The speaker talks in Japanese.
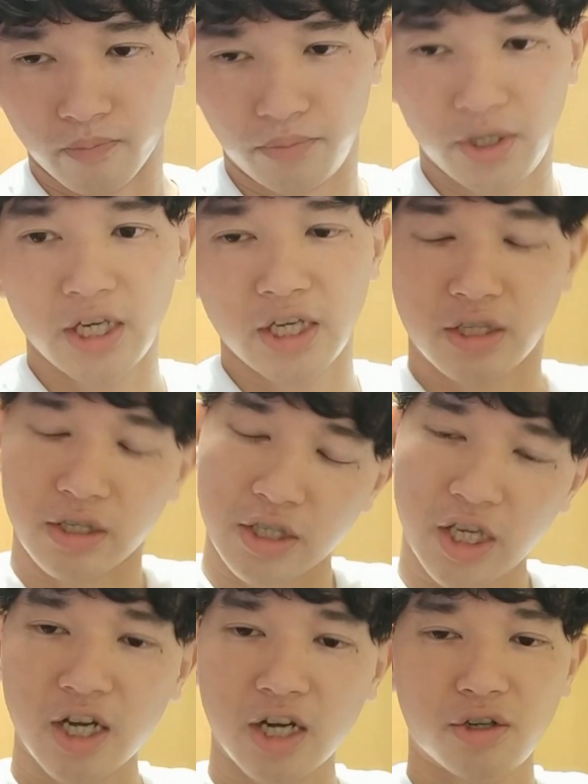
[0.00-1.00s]
BH、
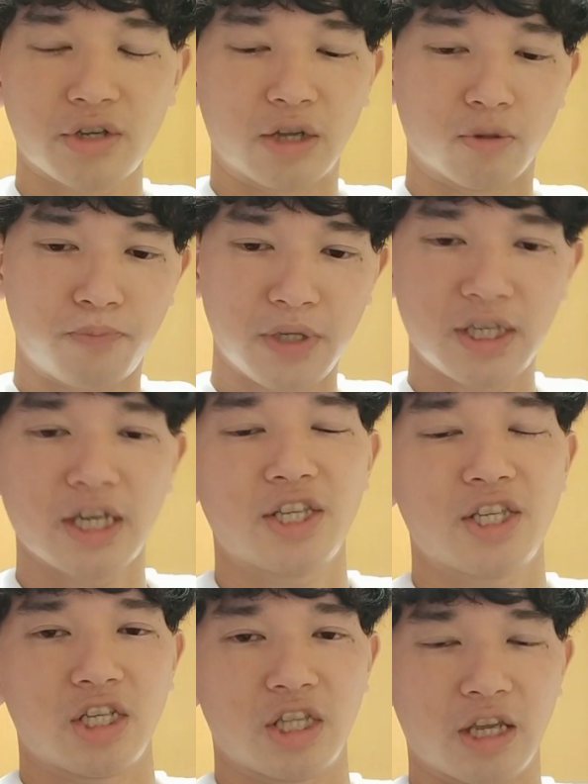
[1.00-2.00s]
正確にあの
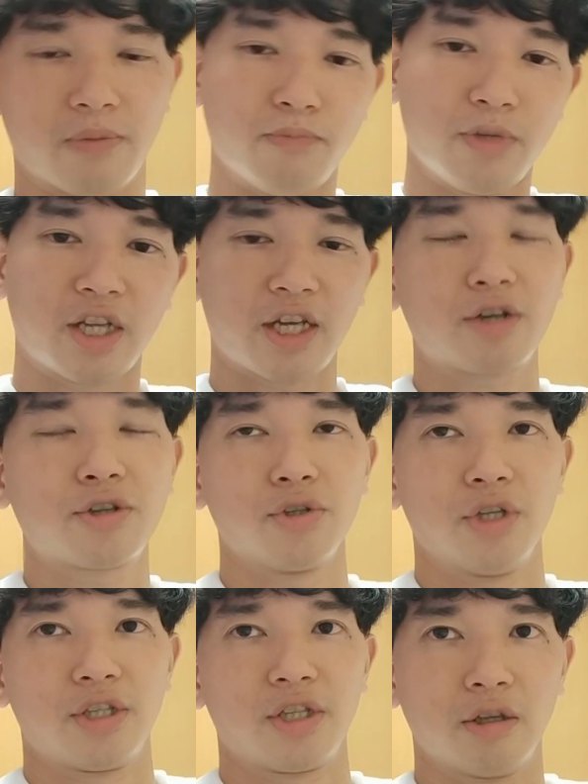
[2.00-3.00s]
BH ってみんな訳す
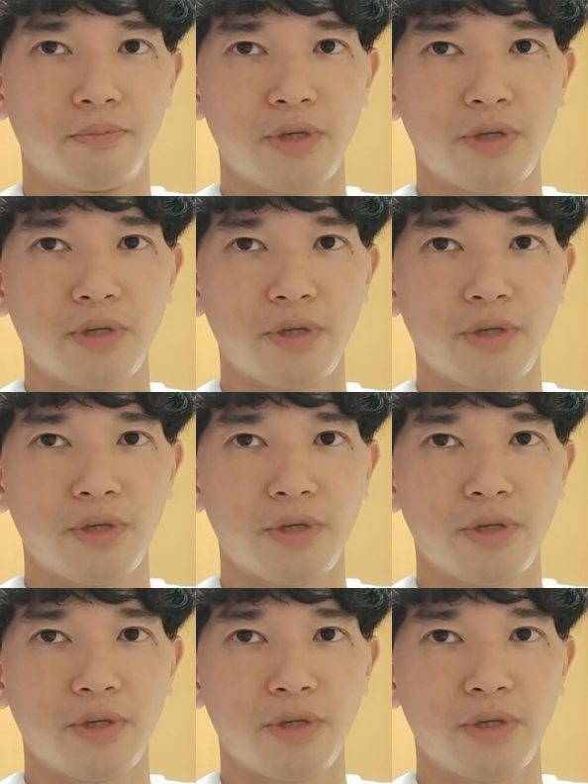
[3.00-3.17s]
んですけど、